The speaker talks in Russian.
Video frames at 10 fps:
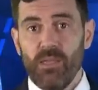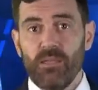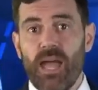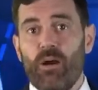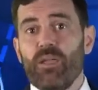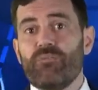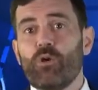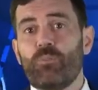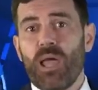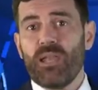Далее,
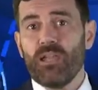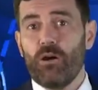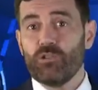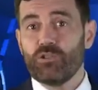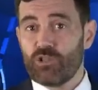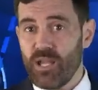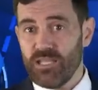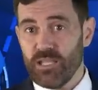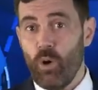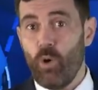если вы собираетесь
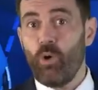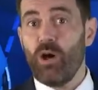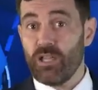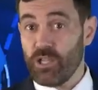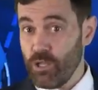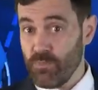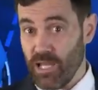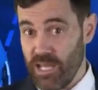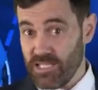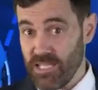трейдить или
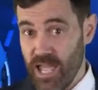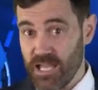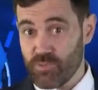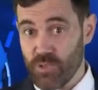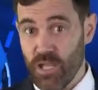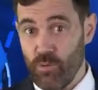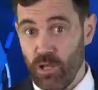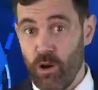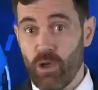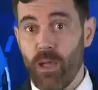просто по мере пути
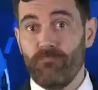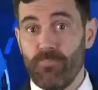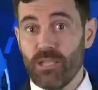накапливать,